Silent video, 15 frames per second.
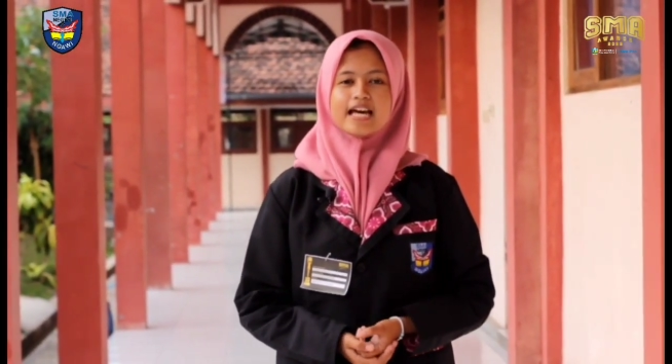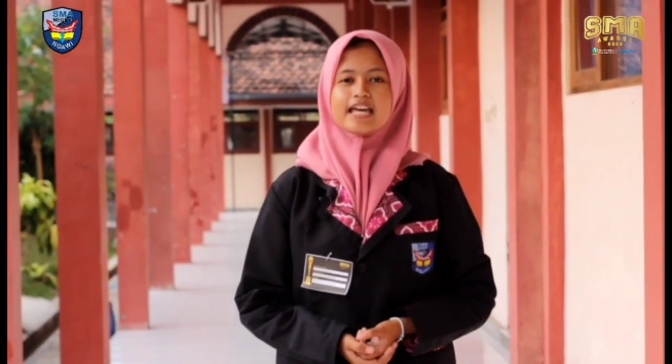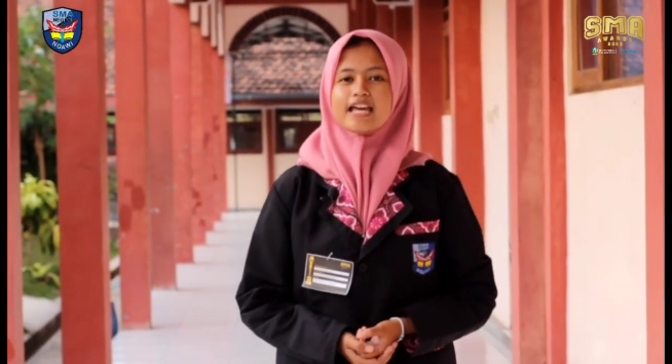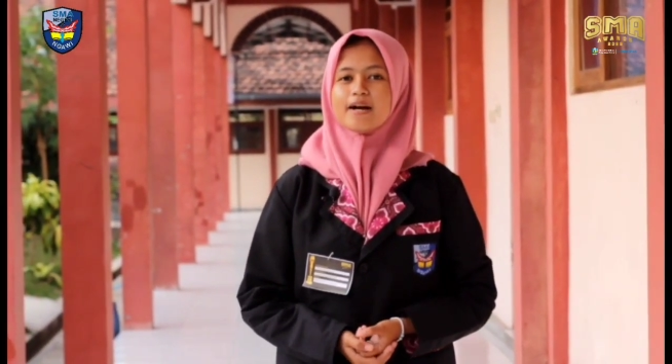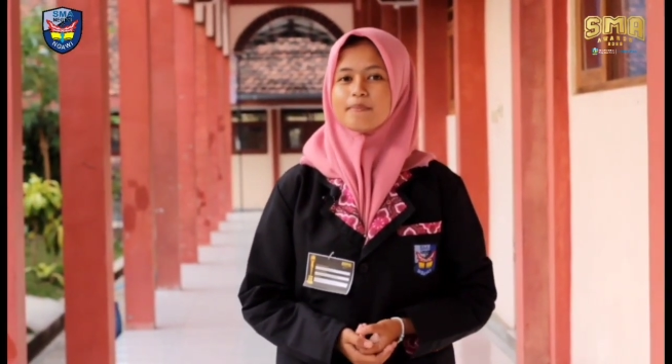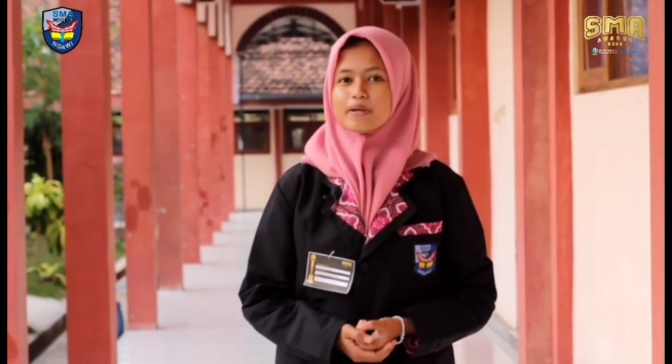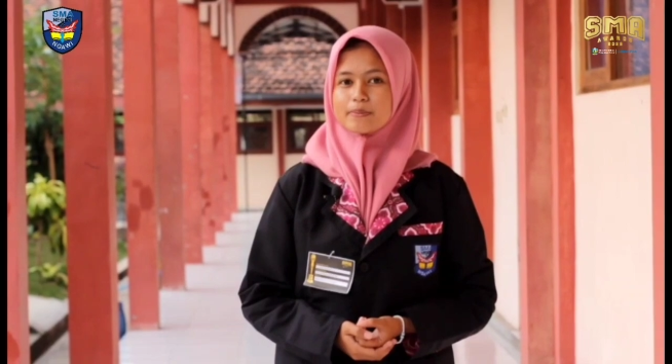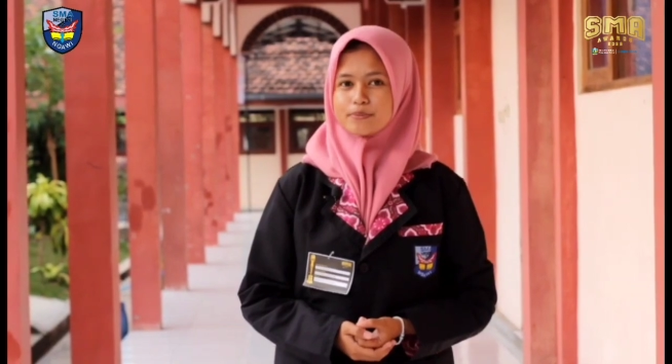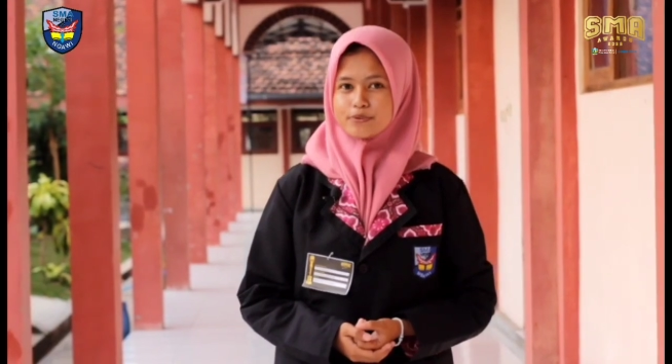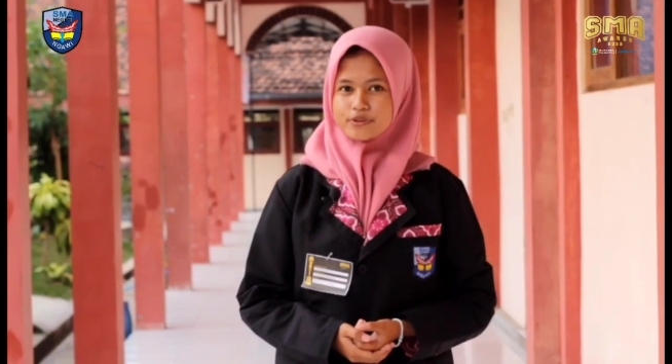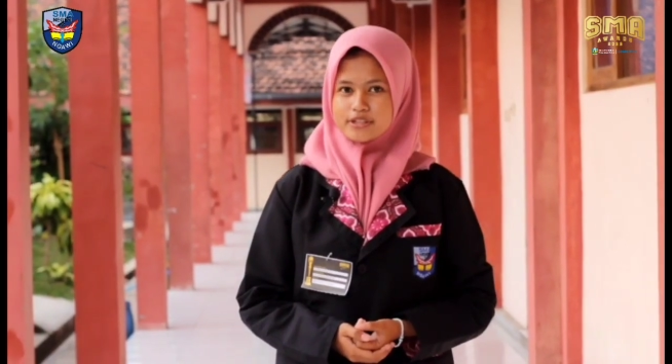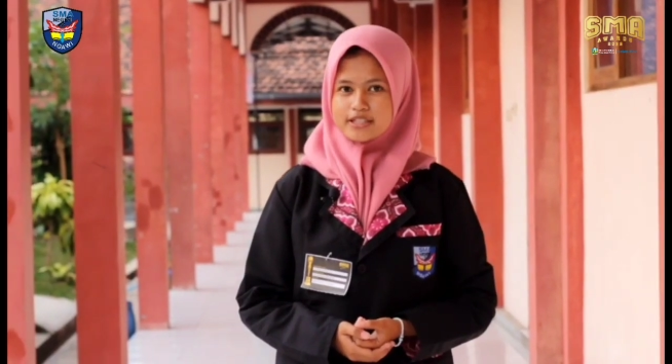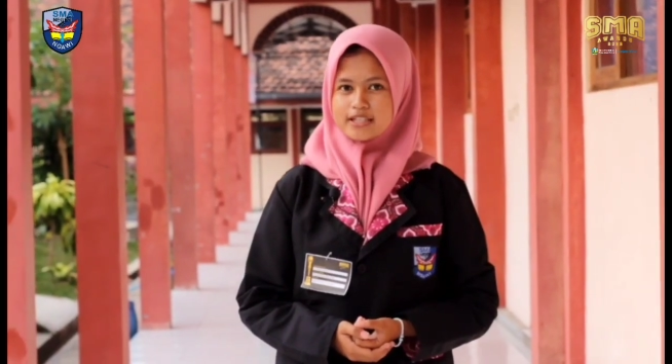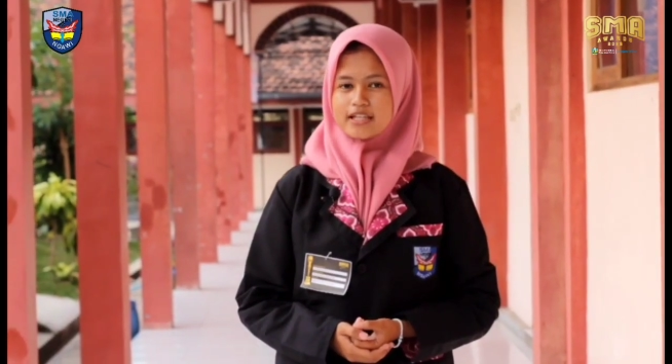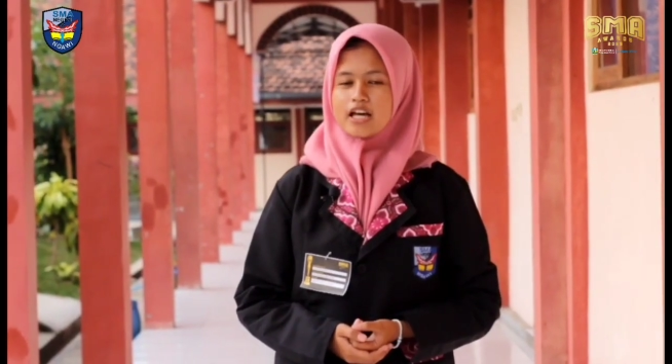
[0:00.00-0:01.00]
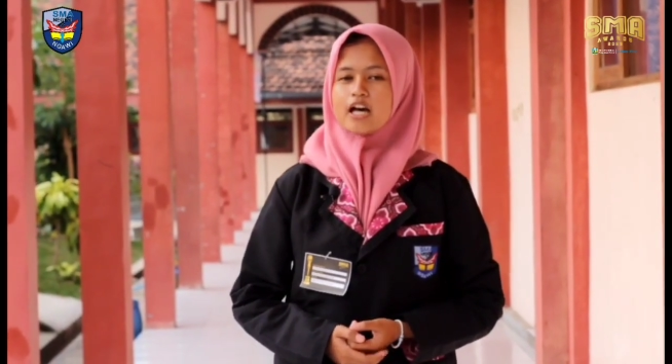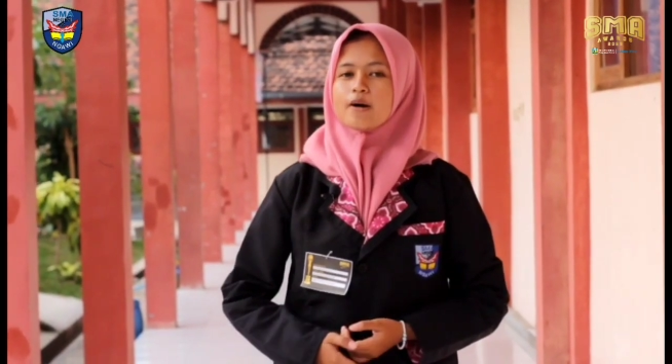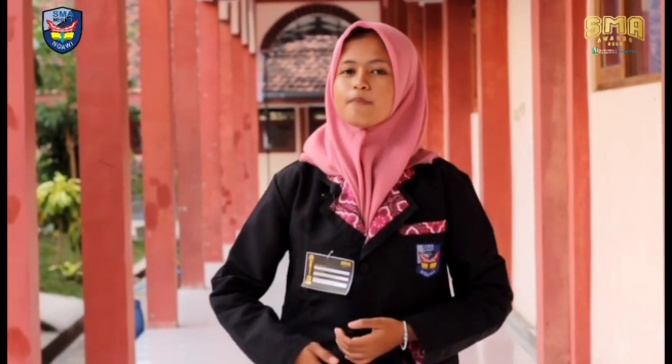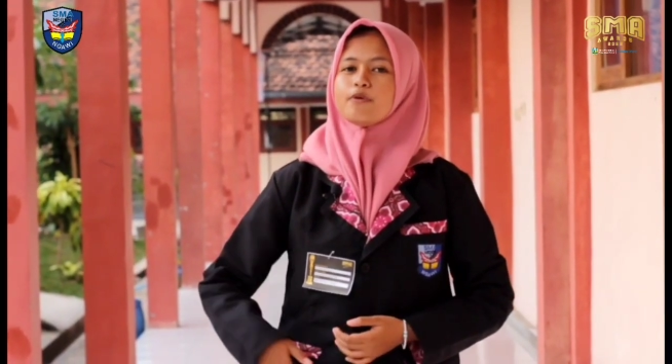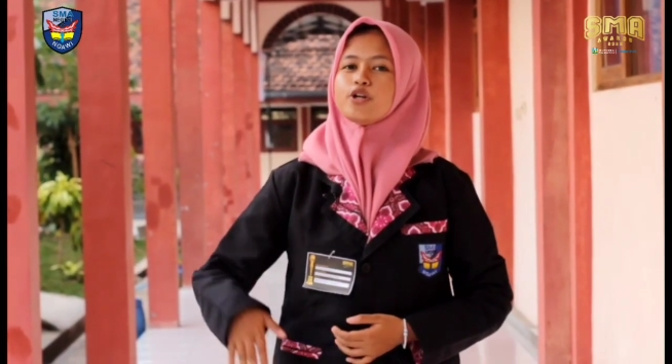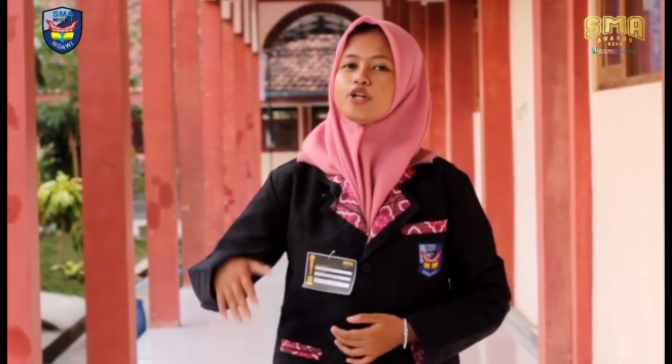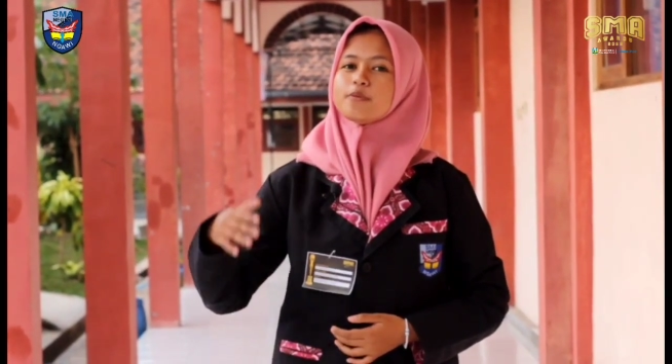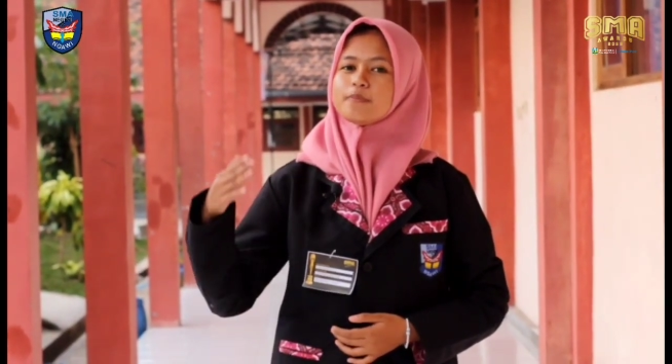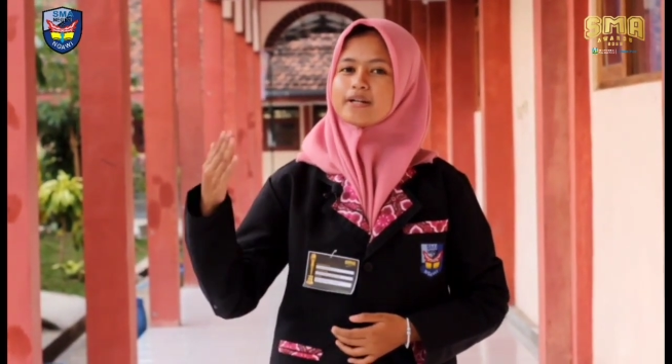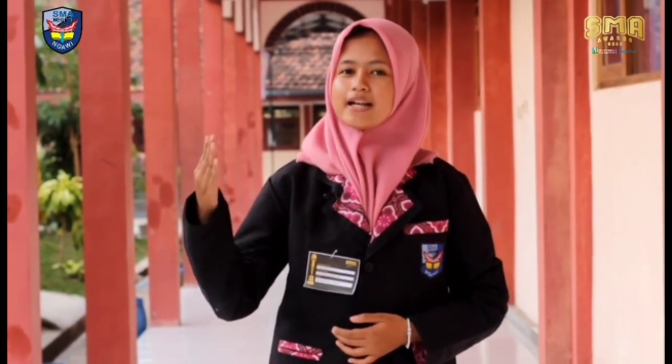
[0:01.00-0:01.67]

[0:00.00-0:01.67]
yang berbunyi, belum